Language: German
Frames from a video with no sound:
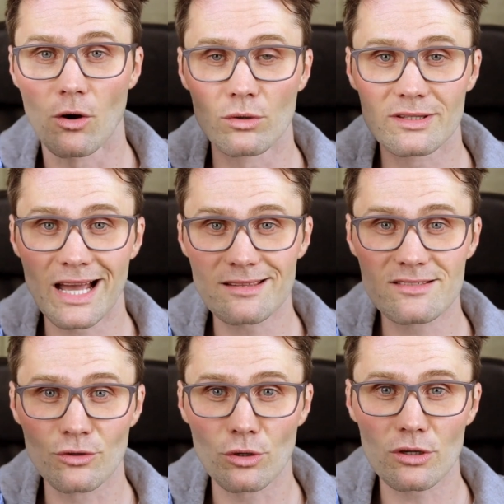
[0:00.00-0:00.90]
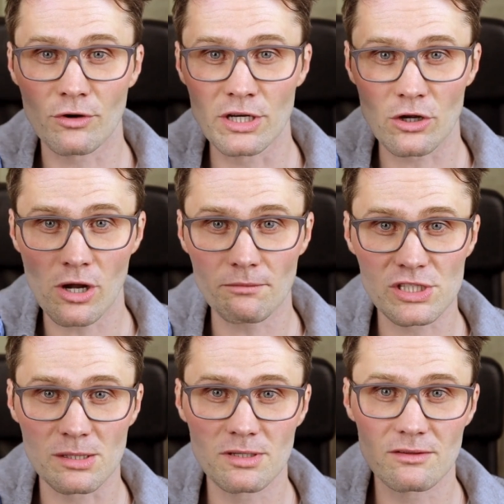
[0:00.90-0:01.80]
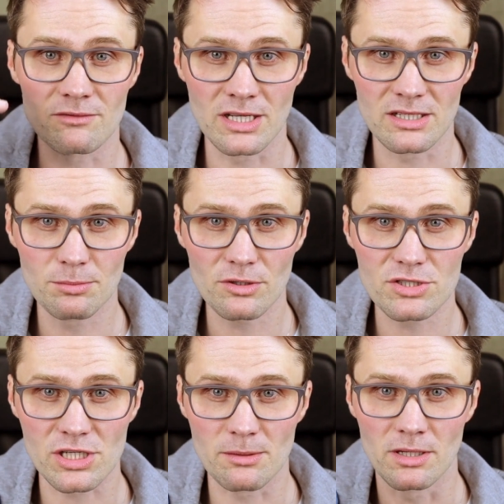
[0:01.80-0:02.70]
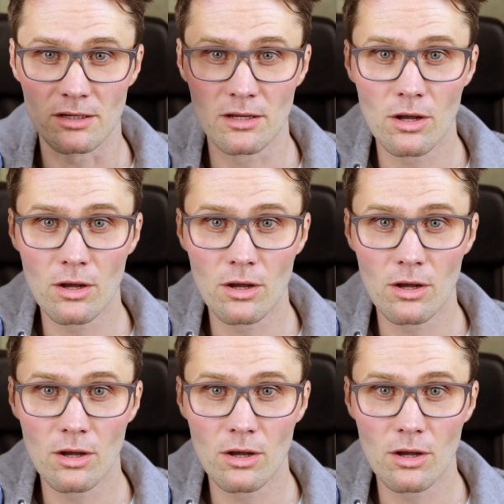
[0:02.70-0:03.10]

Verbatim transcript: Und dann zurück von der Kopfstimme wieder in die Bruststimme.